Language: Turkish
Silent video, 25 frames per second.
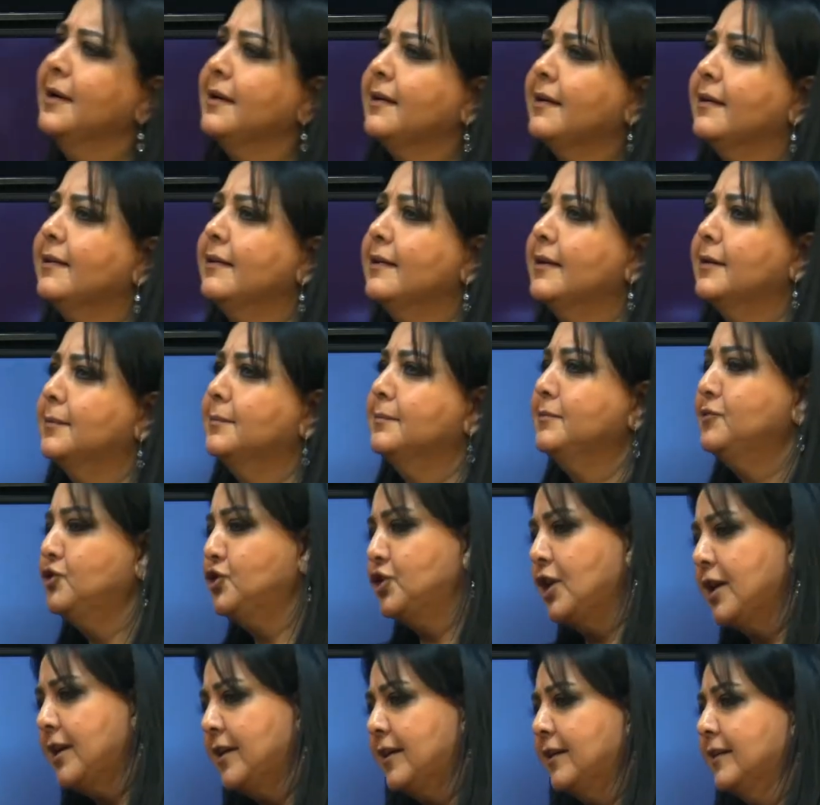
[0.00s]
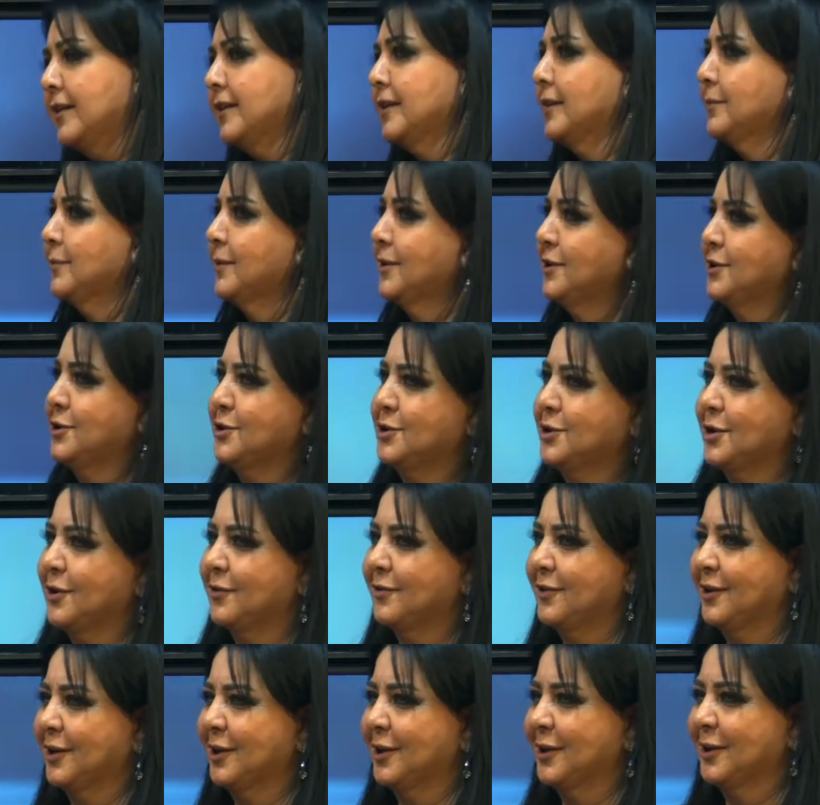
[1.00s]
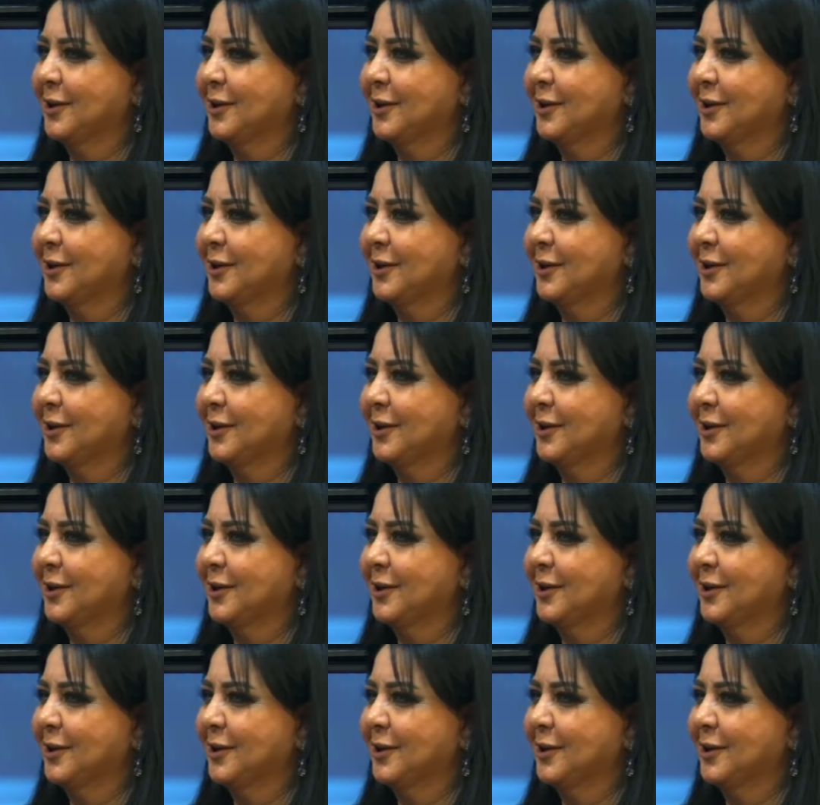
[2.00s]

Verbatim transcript: bakalım Ceren Hanım'ın şovu.